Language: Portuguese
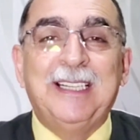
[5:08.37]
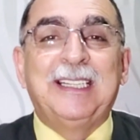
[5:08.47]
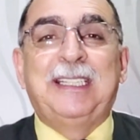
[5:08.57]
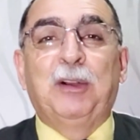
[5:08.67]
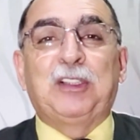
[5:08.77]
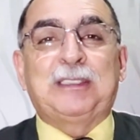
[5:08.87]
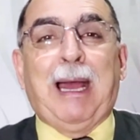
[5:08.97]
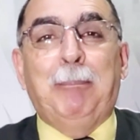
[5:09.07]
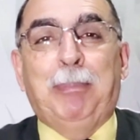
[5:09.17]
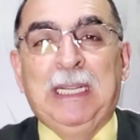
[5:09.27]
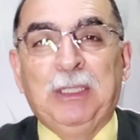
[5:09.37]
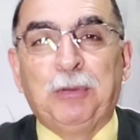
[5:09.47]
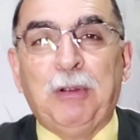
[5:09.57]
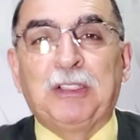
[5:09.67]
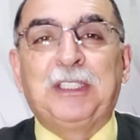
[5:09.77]
E Deus está
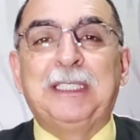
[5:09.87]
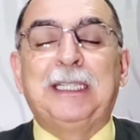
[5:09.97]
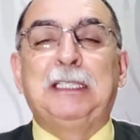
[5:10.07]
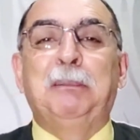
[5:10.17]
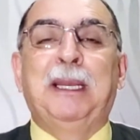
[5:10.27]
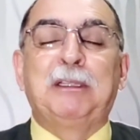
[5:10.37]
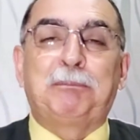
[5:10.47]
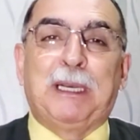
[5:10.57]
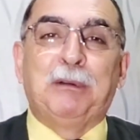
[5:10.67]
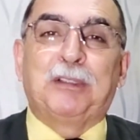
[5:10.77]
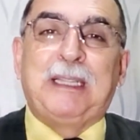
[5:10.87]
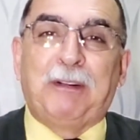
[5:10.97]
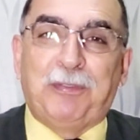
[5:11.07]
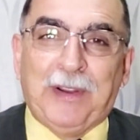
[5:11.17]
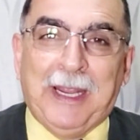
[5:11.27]
abrindo nosso entendimento para nos
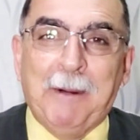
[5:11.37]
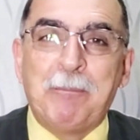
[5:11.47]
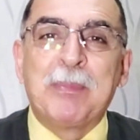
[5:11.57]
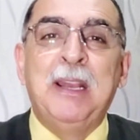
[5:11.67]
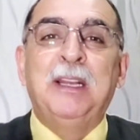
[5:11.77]
dar fé,